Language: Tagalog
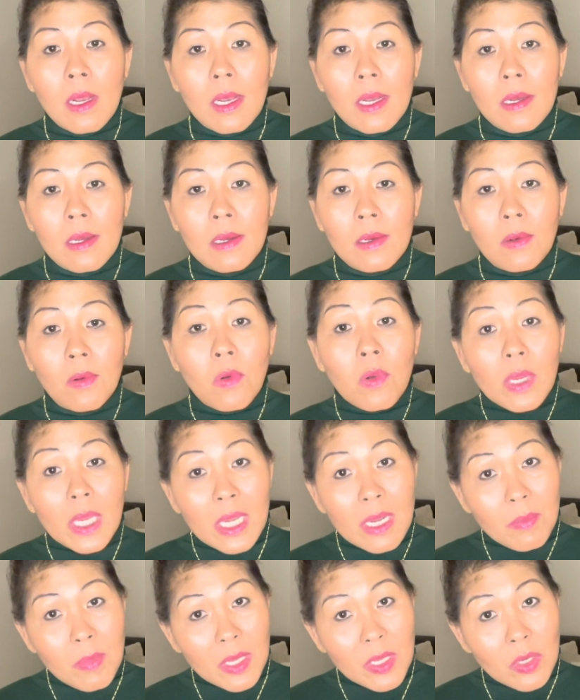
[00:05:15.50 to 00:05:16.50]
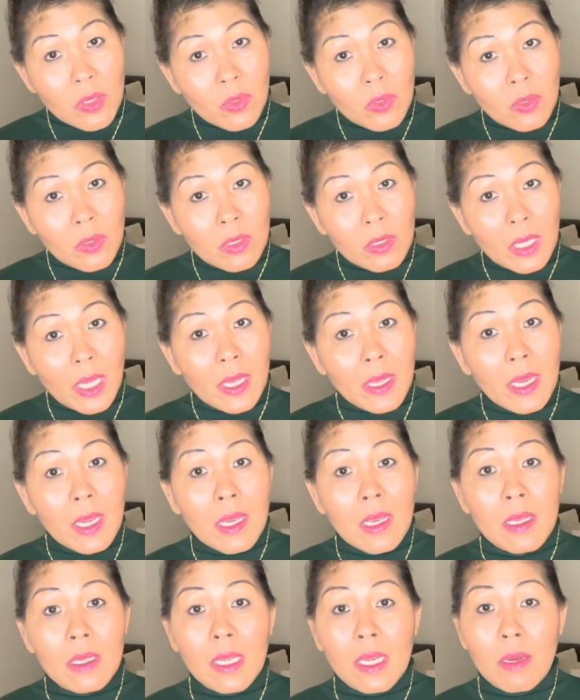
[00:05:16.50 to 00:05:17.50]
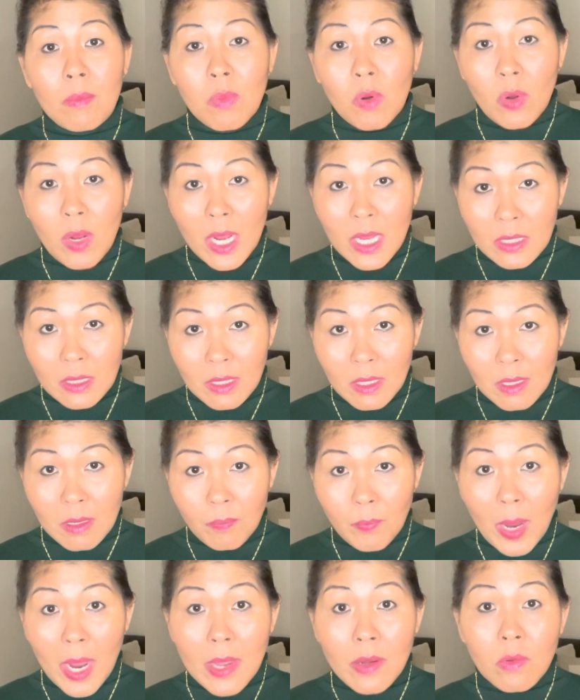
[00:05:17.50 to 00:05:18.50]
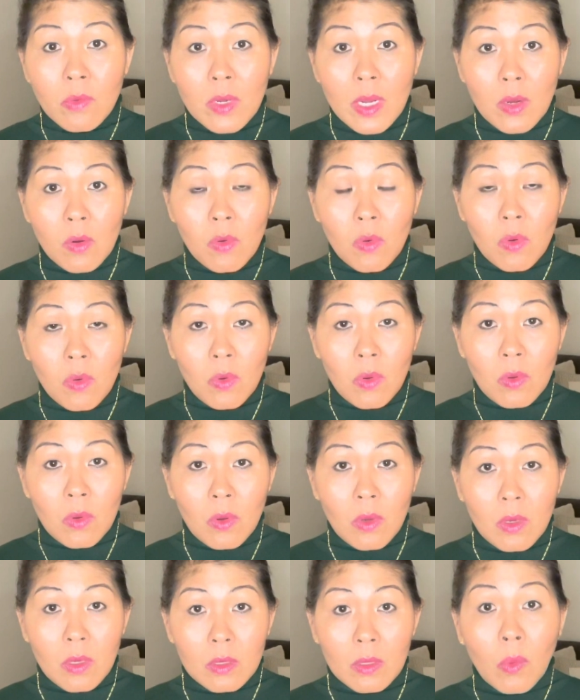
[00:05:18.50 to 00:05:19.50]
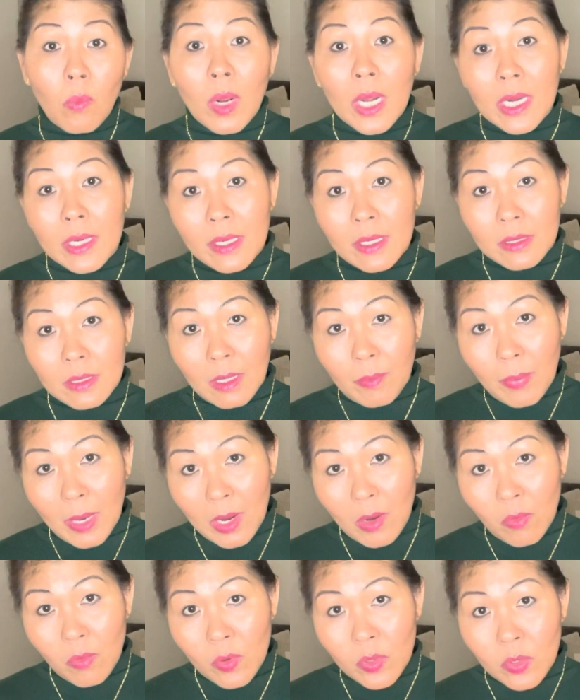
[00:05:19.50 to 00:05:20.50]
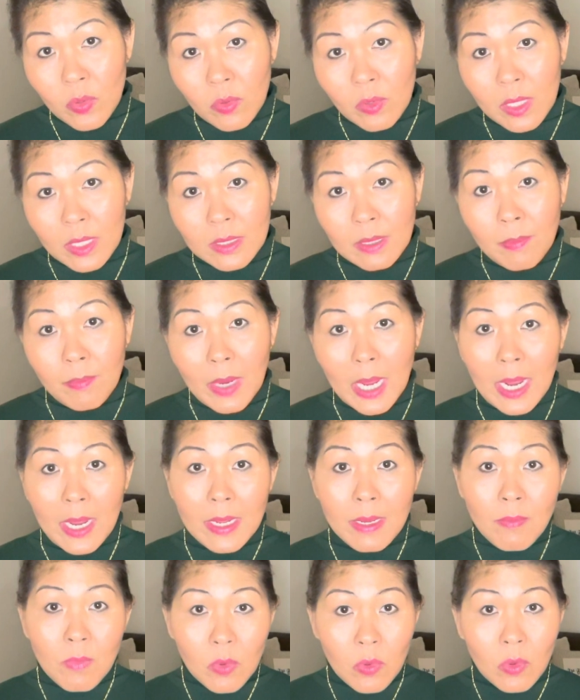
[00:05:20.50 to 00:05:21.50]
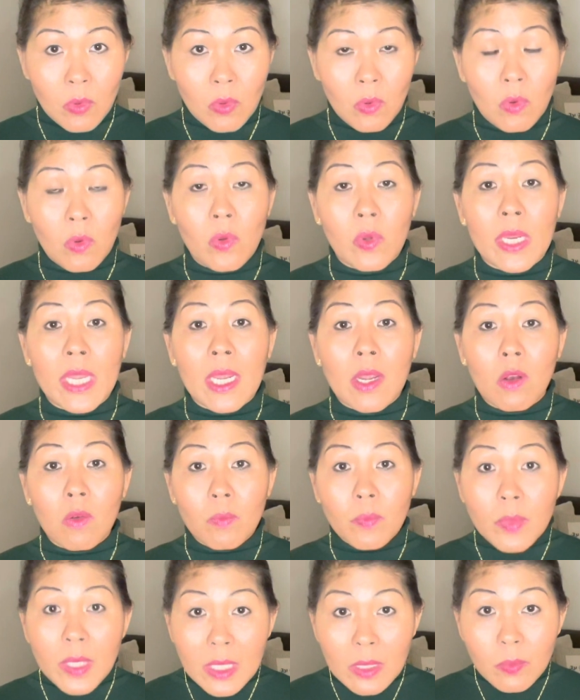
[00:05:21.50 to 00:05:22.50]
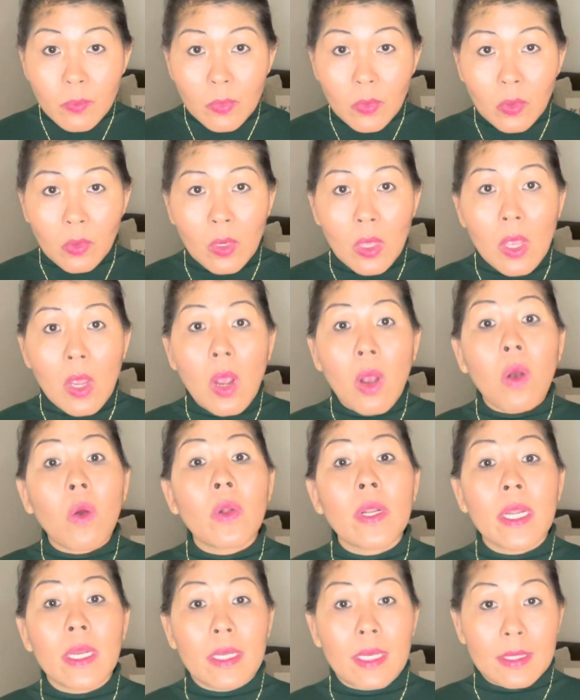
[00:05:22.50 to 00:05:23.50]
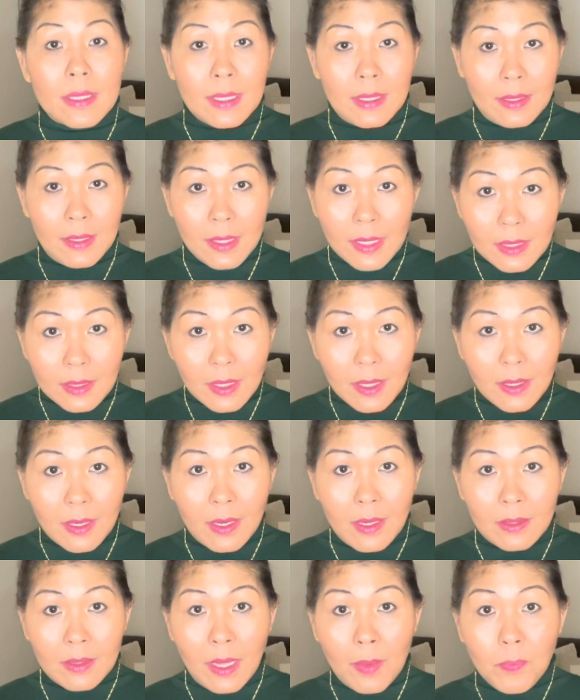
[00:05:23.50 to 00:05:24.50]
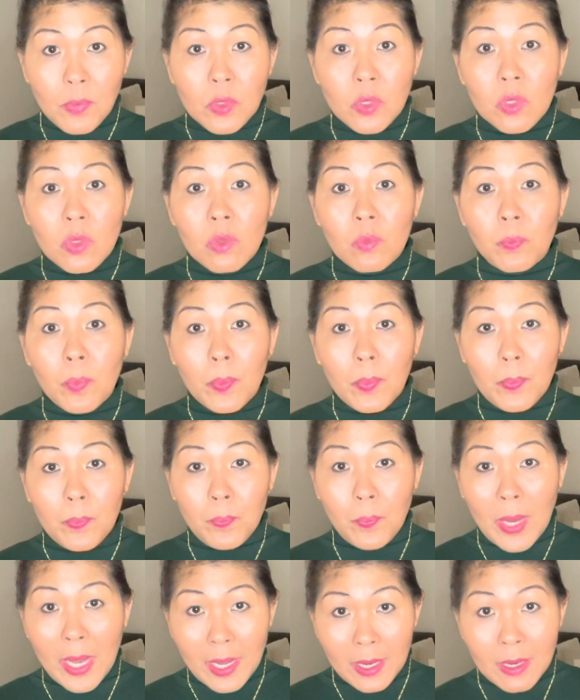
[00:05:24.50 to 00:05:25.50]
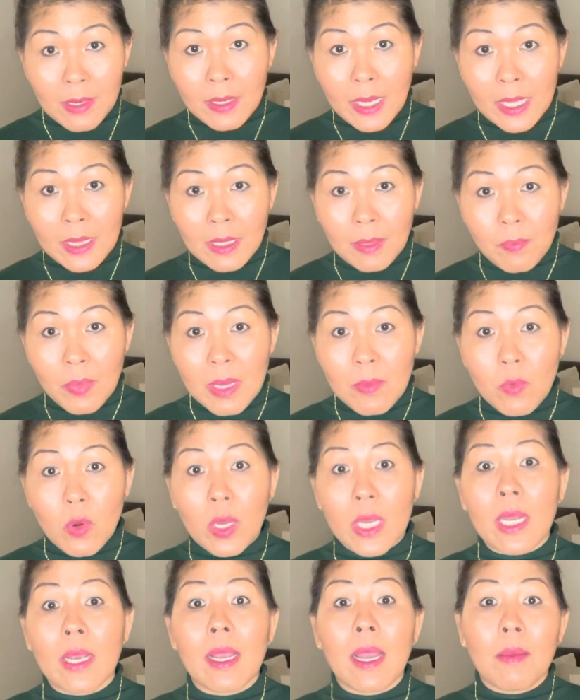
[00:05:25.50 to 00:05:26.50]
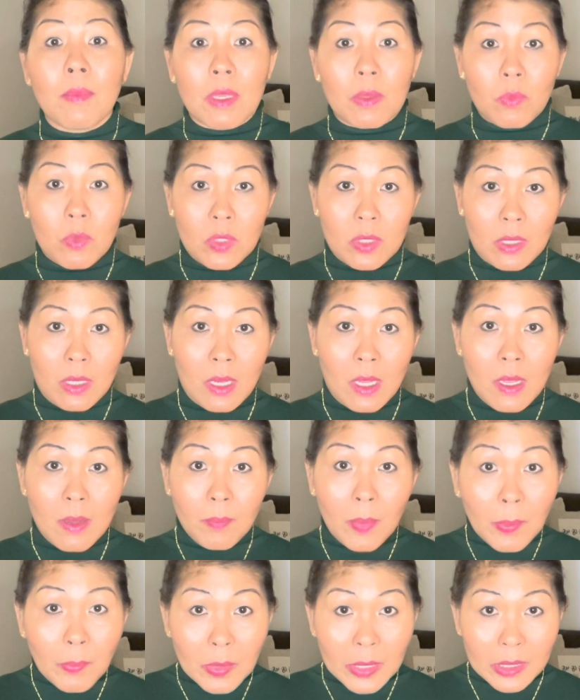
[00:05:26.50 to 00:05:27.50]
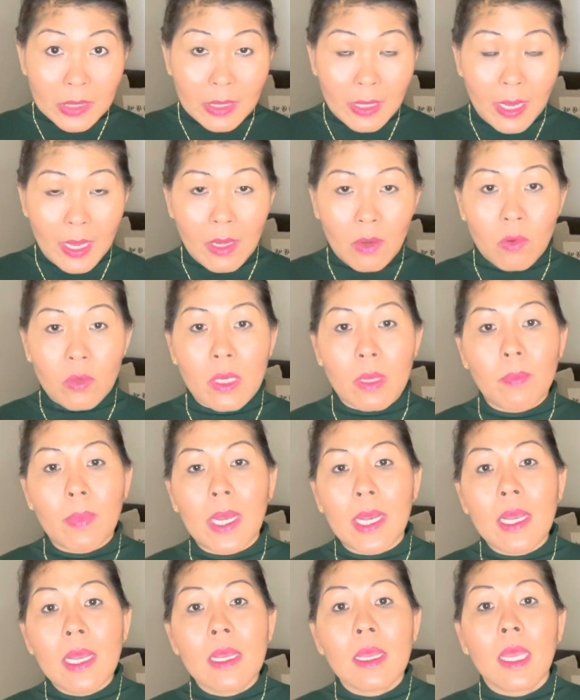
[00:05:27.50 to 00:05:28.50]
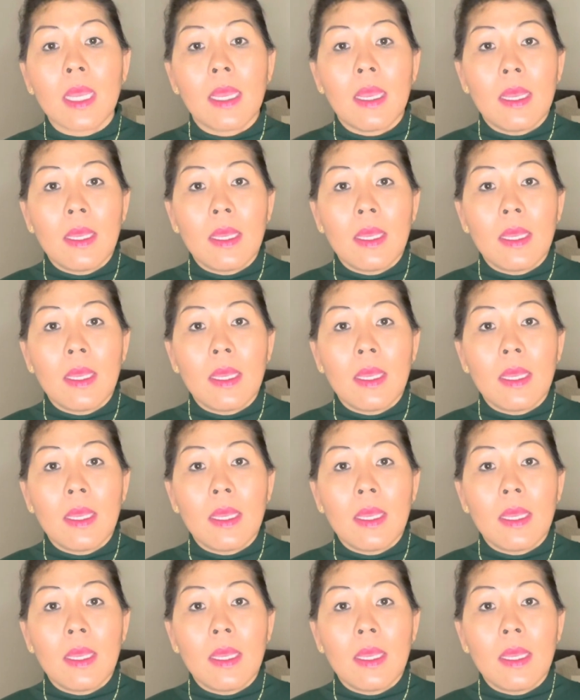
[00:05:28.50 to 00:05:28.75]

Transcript: Uh, okay naman yun, kaya lang kinabukasan, paano na kung nawala ng trabaho yung kasambahay mo or ikaw mismo or nagkasakit ka. Tapos yung perang na itabi mo ay nagamit mo sa pa-birthday, o 'di ba?